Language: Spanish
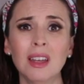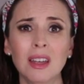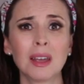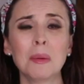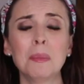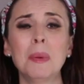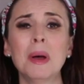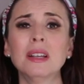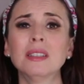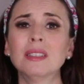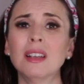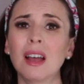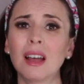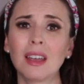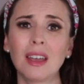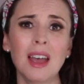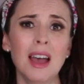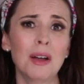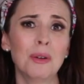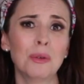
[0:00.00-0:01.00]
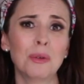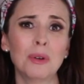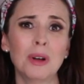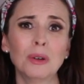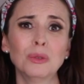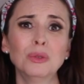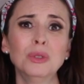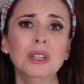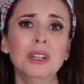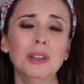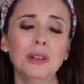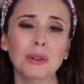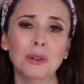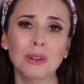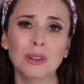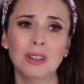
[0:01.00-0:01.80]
¿Qué pasa? ¿Qué hago? Auxilio.